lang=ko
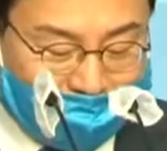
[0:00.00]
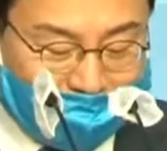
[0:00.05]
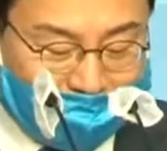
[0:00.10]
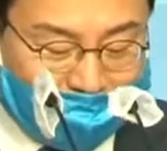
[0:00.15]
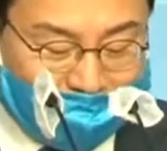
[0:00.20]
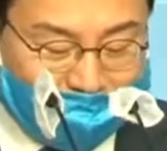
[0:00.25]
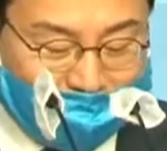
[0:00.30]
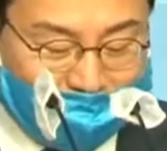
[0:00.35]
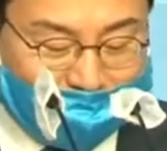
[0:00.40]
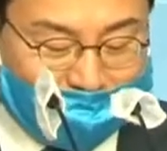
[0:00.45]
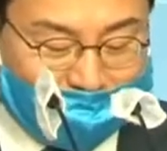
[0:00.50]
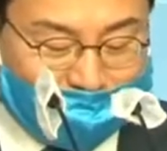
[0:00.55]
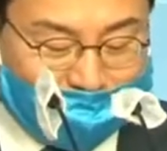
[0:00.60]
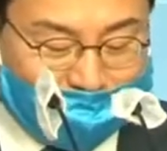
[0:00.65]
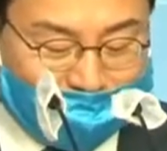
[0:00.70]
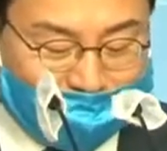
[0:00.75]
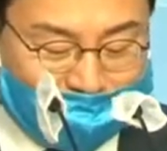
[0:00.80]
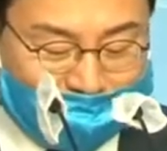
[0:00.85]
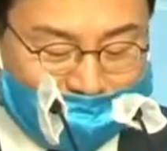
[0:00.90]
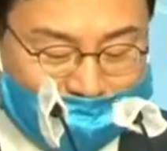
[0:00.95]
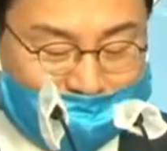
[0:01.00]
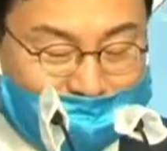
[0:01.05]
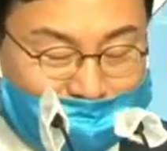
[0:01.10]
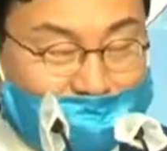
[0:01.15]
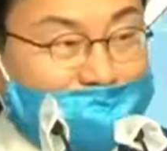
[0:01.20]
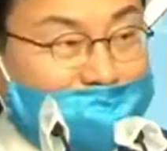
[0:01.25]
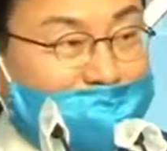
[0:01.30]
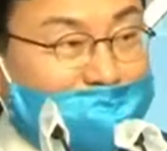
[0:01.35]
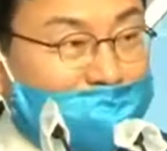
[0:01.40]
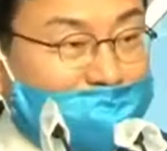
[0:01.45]
임금 미지급,
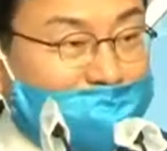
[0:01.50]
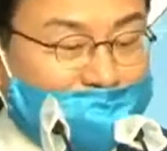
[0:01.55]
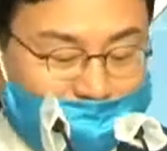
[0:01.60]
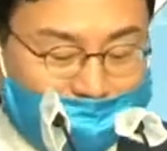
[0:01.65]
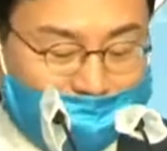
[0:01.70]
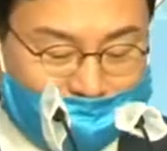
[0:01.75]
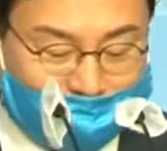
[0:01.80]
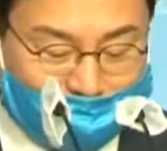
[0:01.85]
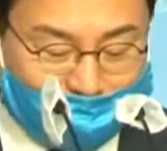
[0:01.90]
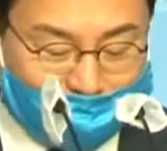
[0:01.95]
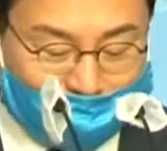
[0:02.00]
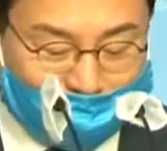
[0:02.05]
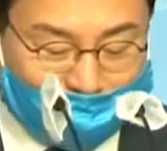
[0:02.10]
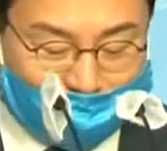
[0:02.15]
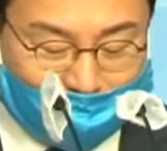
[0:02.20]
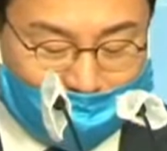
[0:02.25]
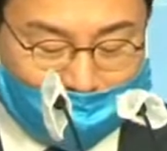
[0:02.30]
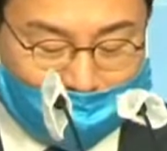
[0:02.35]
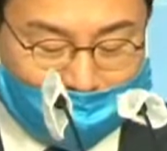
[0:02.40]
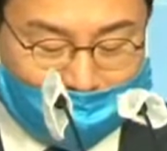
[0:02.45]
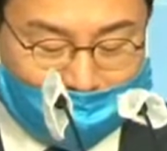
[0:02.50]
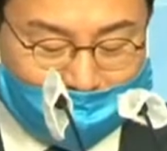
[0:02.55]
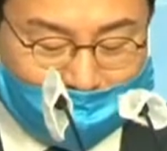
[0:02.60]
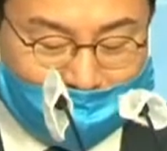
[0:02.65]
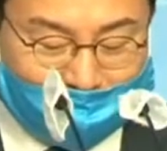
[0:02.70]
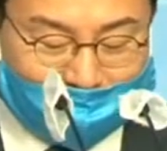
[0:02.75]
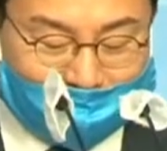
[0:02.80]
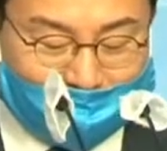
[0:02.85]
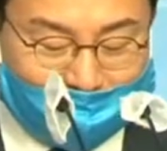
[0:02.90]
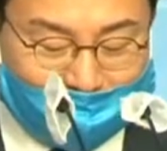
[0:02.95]
정리해고, 기타
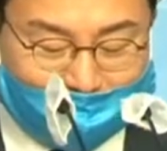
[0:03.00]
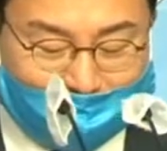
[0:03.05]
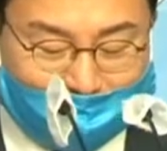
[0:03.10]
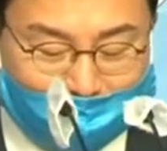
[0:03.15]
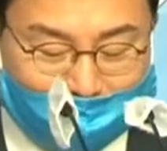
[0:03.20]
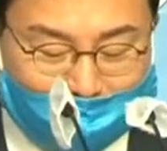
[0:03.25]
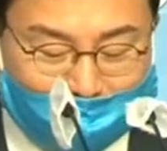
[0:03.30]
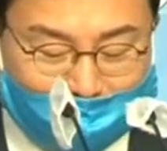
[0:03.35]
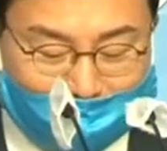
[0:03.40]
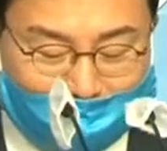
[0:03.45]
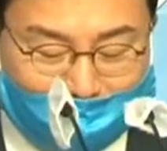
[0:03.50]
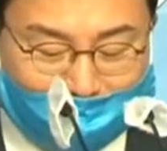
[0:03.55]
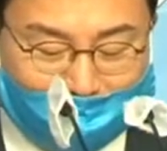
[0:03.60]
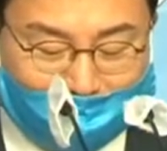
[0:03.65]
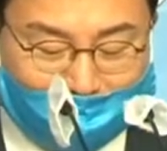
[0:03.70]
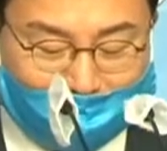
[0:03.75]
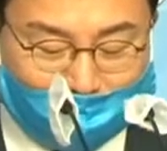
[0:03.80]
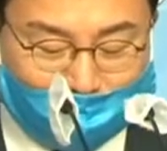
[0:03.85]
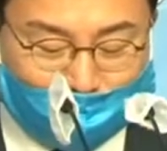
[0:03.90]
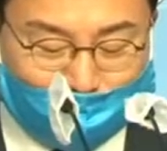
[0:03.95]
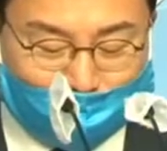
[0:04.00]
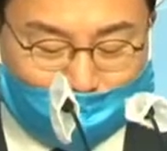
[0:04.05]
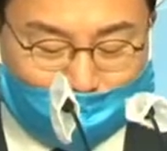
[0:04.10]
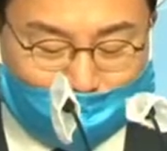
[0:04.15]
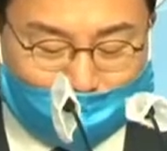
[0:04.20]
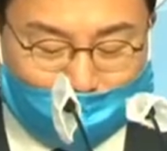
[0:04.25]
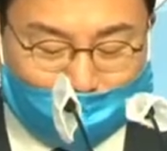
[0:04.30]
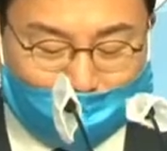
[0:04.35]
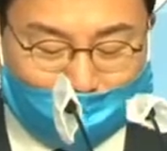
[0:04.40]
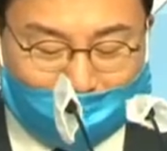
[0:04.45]
저 개인과
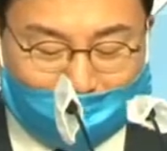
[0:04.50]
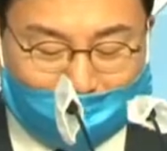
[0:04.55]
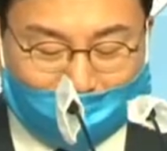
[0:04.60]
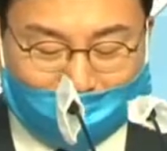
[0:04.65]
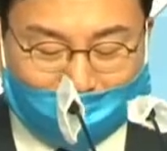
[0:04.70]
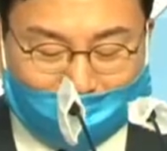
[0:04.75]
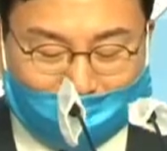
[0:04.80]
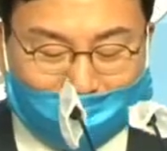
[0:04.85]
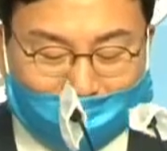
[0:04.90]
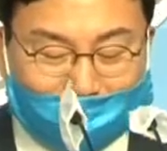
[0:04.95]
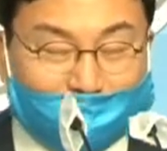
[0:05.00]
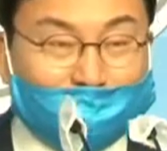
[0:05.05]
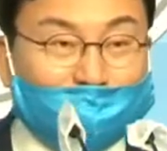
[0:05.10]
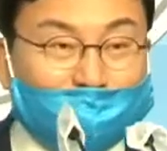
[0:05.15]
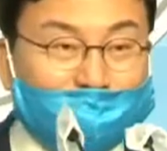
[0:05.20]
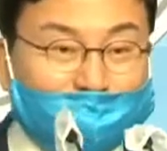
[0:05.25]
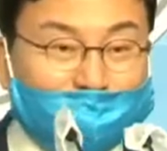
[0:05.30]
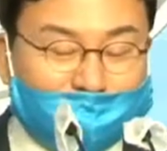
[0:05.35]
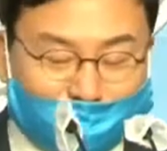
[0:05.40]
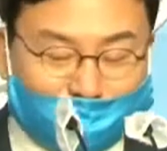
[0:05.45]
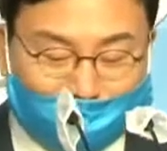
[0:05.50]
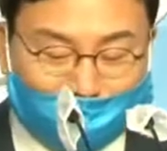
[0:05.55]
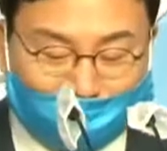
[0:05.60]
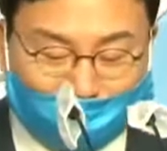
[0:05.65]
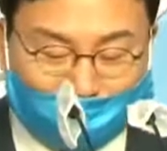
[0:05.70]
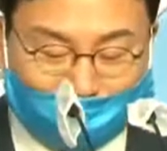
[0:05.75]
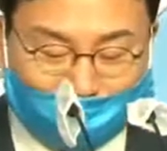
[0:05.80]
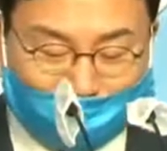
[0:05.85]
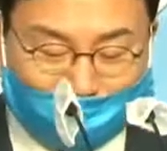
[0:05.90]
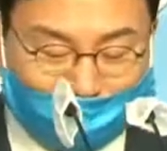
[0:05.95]
가족들과 관련한 문제로
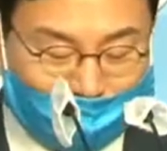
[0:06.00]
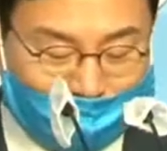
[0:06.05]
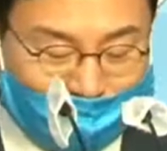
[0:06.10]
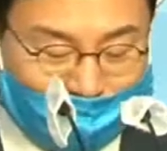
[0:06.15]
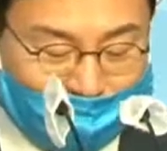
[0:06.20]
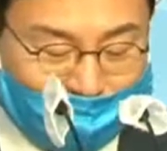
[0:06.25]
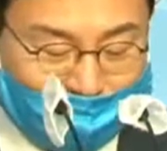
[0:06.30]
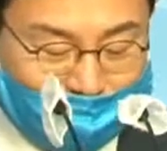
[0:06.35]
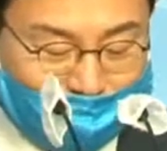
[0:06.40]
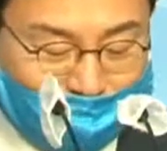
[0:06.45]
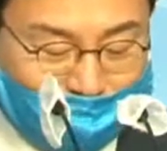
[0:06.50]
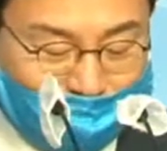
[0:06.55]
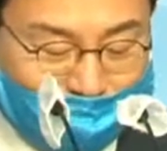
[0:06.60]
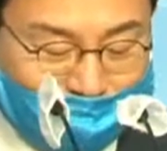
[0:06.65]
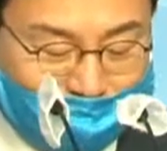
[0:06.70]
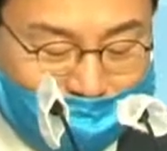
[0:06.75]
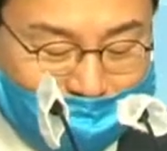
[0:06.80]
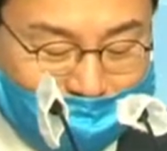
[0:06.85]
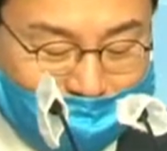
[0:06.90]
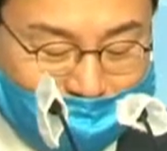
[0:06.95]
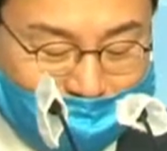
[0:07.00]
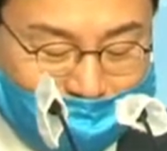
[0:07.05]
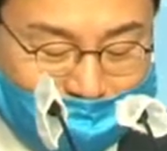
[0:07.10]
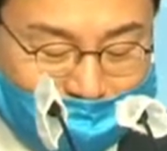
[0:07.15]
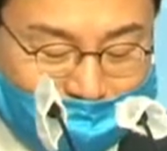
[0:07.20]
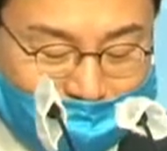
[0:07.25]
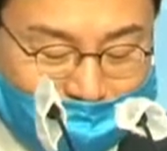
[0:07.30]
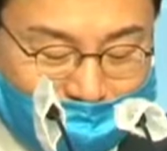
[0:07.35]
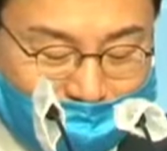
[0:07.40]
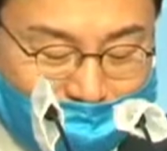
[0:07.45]
국민들께
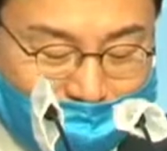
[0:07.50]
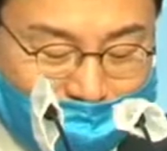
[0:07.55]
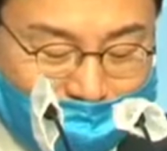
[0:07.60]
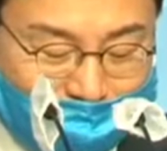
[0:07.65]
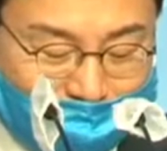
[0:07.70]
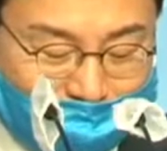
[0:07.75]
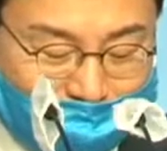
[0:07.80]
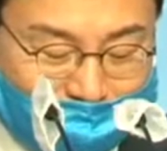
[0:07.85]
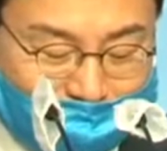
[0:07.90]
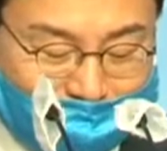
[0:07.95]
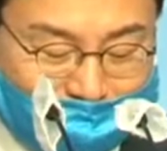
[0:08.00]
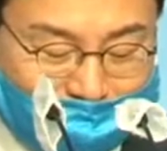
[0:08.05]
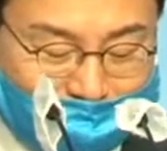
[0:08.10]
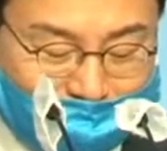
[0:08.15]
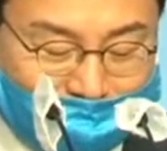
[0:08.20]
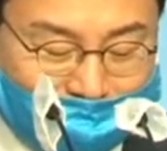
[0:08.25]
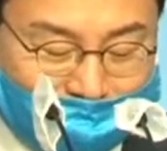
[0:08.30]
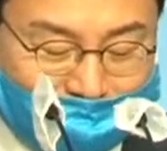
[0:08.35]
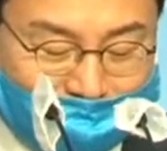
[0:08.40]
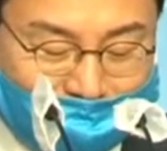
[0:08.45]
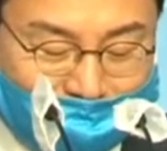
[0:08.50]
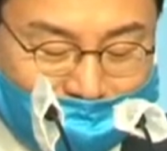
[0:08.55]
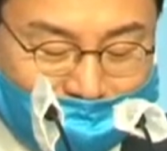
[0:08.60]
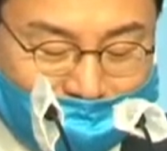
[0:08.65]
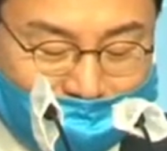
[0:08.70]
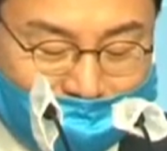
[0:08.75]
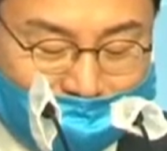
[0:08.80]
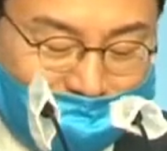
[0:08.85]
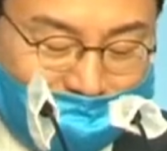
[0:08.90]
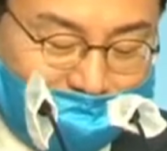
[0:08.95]
심려를
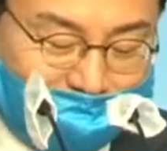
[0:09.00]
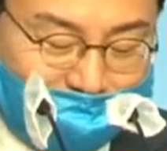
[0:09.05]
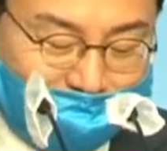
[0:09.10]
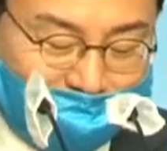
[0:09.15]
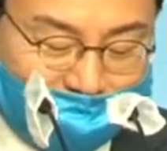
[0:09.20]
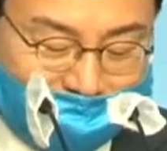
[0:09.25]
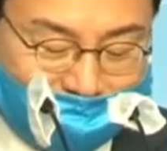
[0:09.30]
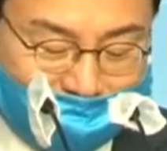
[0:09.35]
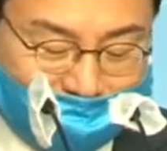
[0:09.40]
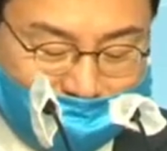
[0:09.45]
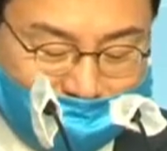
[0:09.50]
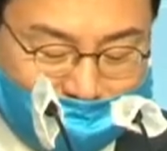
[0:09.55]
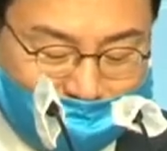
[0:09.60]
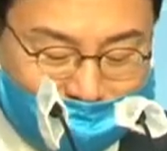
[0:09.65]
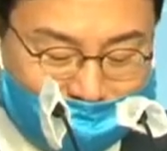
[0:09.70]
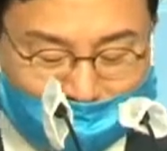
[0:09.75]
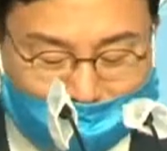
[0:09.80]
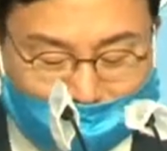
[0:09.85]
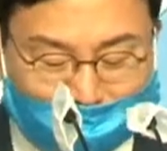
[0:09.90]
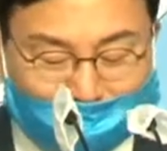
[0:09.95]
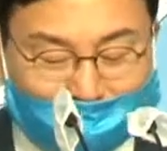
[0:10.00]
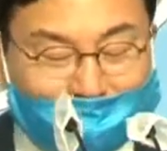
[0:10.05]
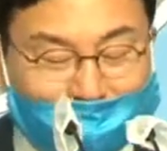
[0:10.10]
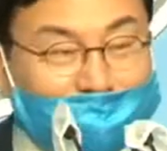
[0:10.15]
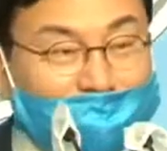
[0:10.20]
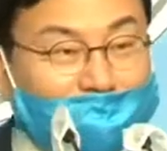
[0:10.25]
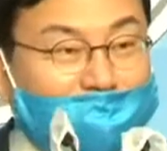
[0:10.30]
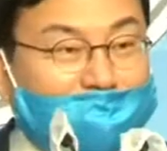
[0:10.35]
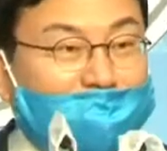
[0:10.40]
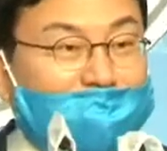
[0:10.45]
끼쳐드리
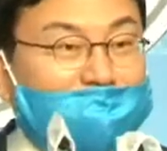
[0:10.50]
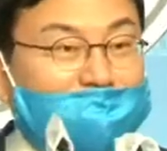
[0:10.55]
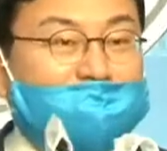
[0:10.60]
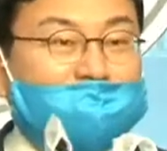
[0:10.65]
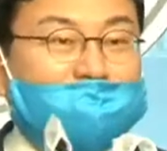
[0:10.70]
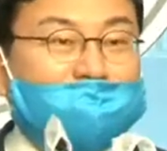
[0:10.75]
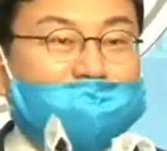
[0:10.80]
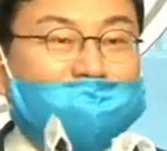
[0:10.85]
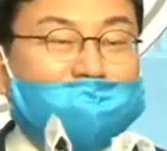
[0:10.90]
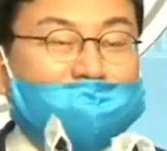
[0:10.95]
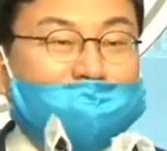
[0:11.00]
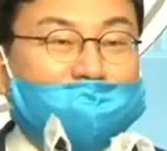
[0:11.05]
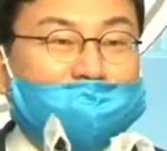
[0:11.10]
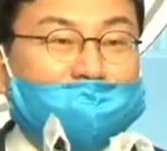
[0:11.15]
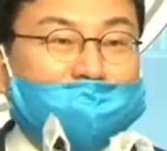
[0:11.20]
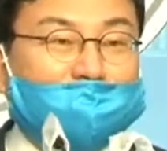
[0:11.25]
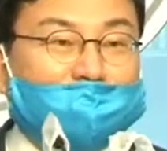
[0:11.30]
점에 대해 진심으로